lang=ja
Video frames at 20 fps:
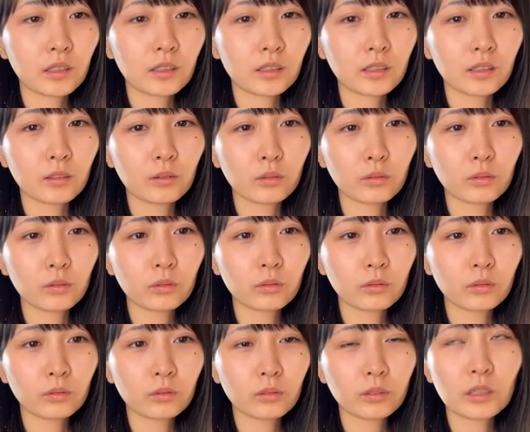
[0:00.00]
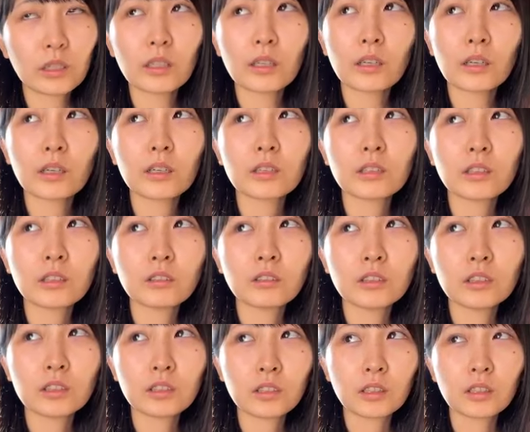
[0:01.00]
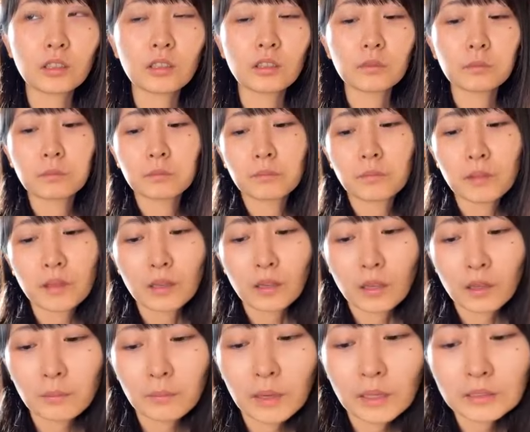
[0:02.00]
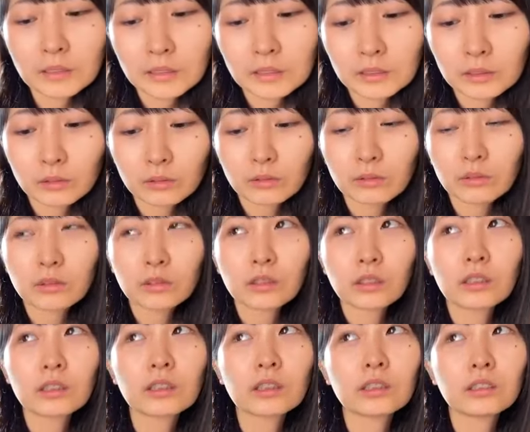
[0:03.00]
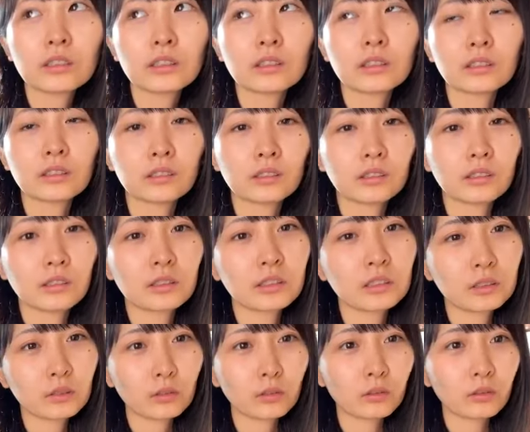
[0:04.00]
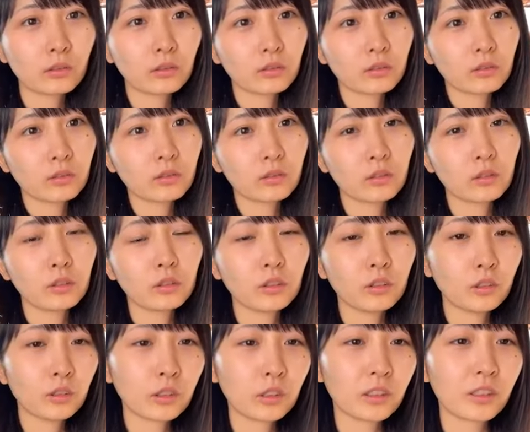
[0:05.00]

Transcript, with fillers: なんかほんとね晴れてるしさ毎日このぐらいがいいえそう冬